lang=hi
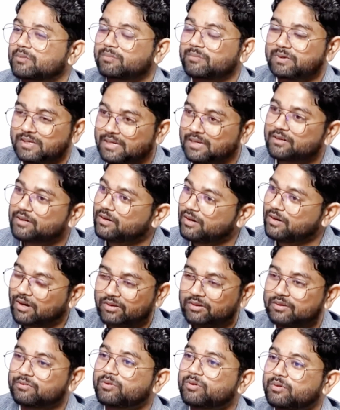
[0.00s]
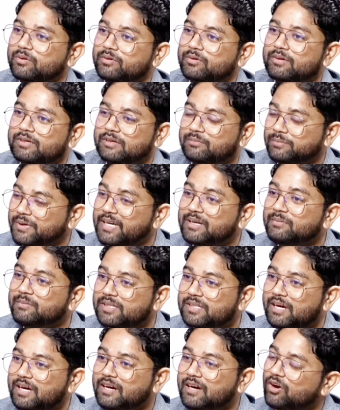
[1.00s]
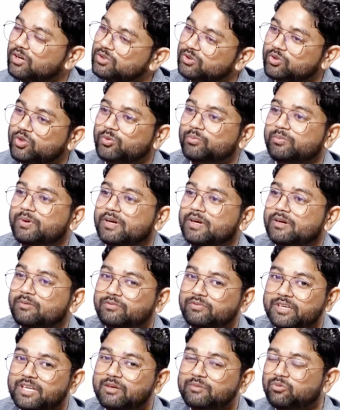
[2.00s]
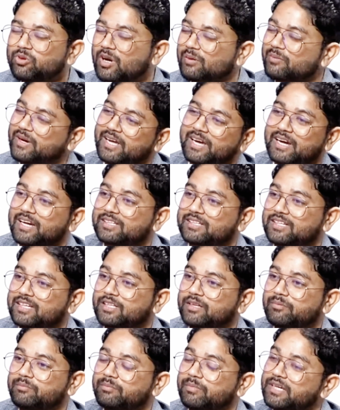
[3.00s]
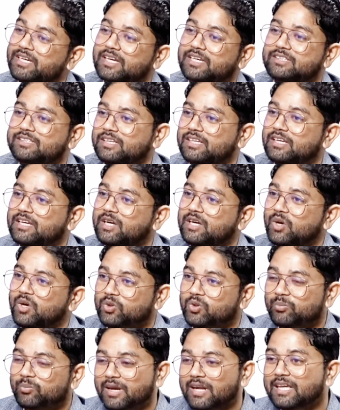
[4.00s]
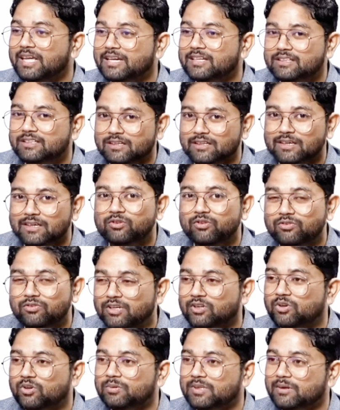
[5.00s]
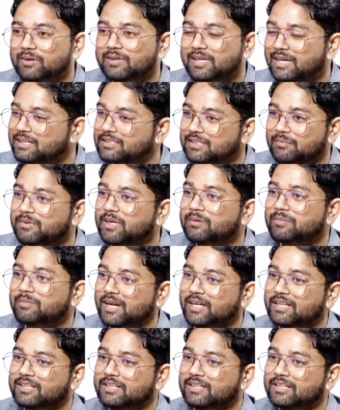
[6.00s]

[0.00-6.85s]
एक ऑन अं, वो पेड भी था और यूट्यूब पे फ्री पूरा पढ़ाया गया था एकदम बढ़िया से तो मैंने एक एक दो वीडियो मतलब एक सब्जेक्ट पढ़ा था